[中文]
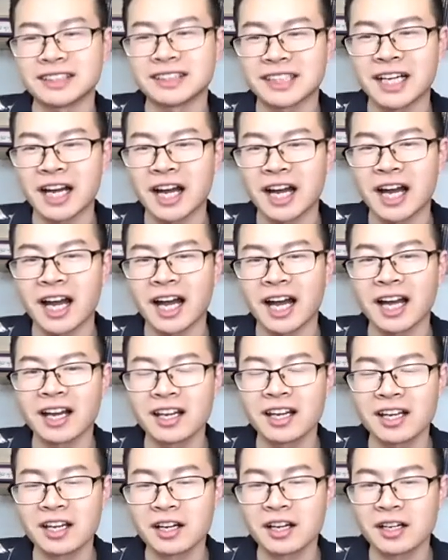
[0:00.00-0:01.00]
家啊。
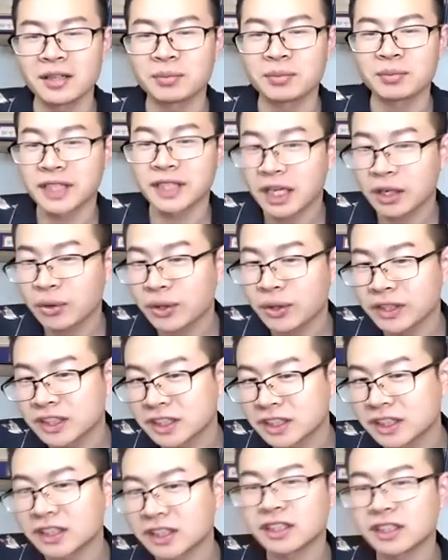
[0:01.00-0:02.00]
不但会
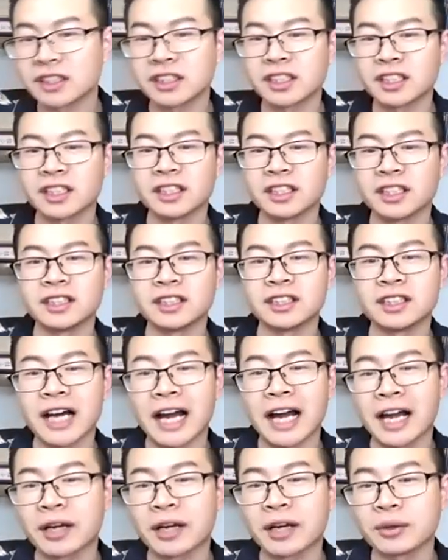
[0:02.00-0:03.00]
吃，而
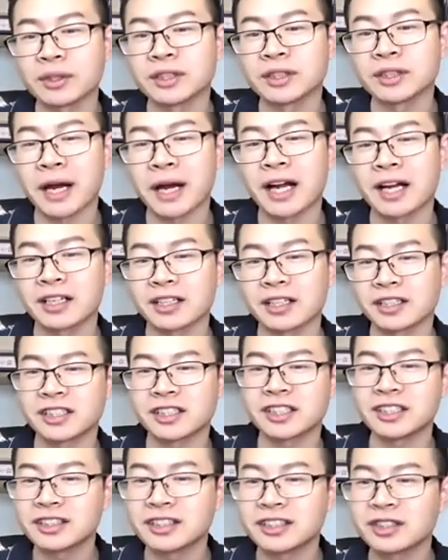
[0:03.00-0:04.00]
还会什么？
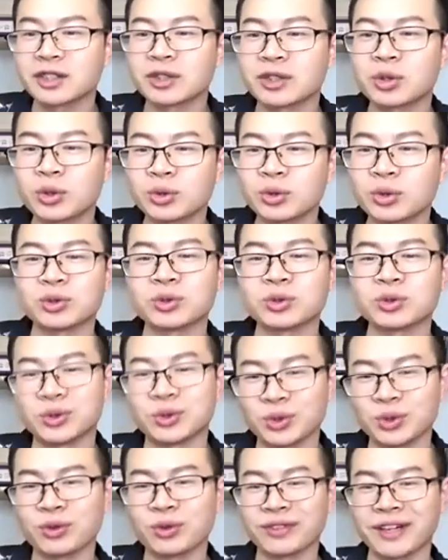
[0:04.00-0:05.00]
亲自动手
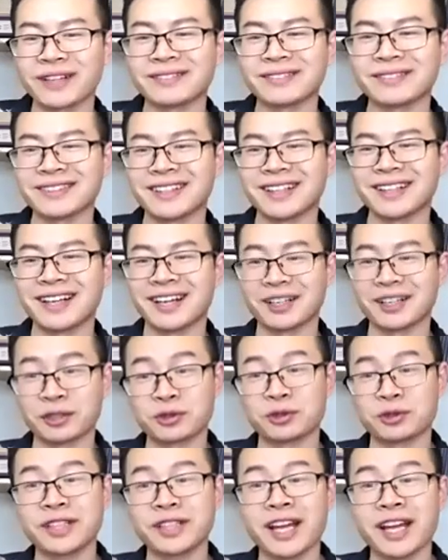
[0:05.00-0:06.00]
做饭
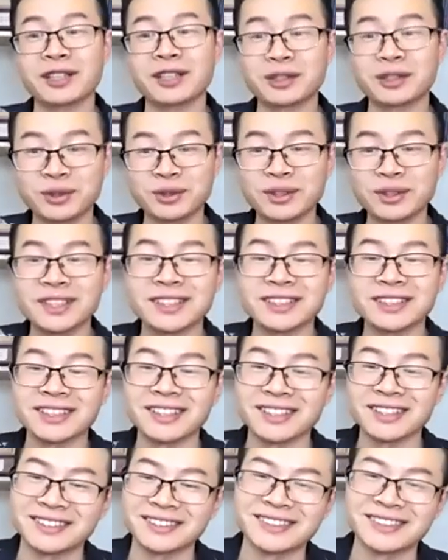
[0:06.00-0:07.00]
啊，good at cooking 呢，
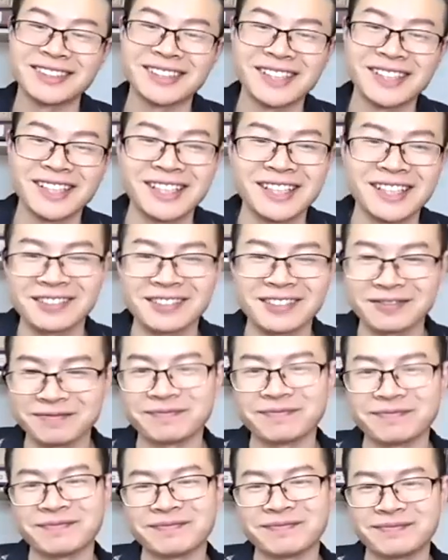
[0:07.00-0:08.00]

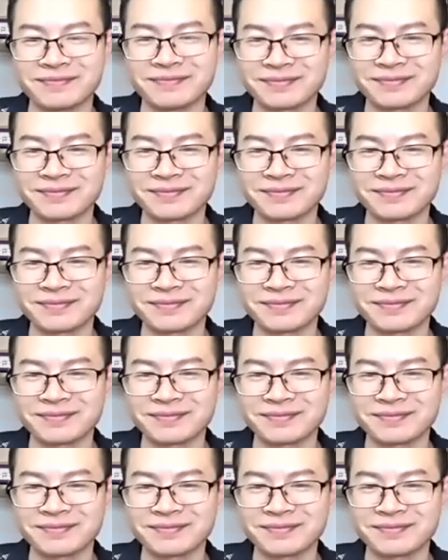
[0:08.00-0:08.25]
嗯。